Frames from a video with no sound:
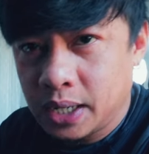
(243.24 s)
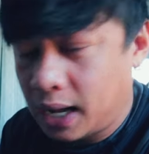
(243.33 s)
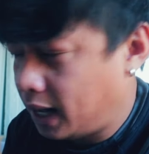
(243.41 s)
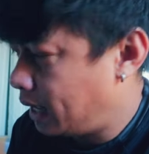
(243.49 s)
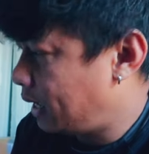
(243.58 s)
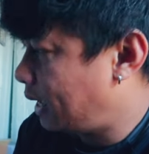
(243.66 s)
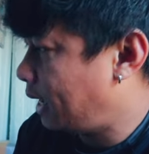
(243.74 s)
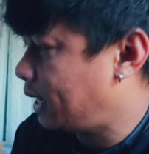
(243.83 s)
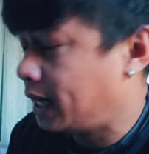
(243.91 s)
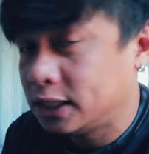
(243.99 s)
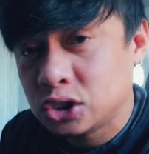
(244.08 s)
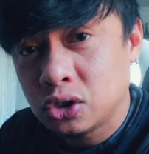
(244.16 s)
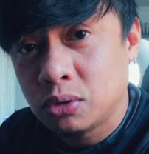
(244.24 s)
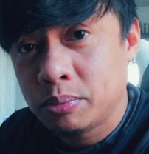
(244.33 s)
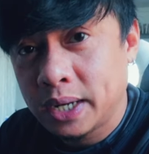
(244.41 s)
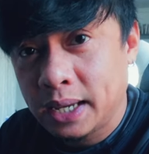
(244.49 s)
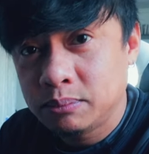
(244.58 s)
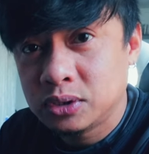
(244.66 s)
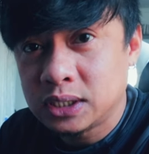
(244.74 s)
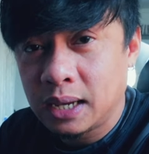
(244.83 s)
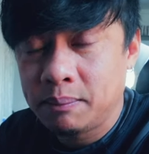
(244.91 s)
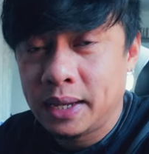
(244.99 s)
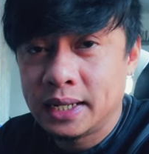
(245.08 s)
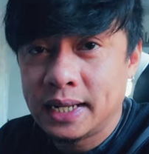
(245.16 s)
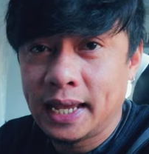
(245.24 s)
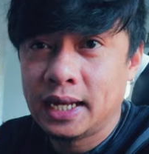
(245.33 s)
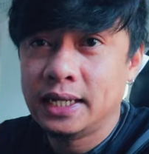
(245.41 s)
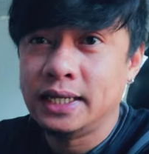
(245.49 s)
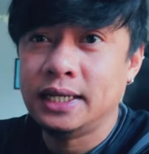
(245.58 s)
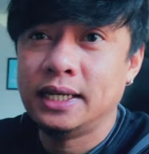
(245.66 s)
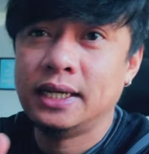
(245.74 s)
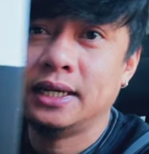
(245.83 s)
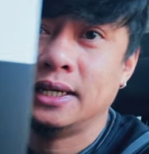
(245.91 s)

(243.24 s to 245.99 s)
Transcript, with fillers: uh, Akaso Brave 7 LE.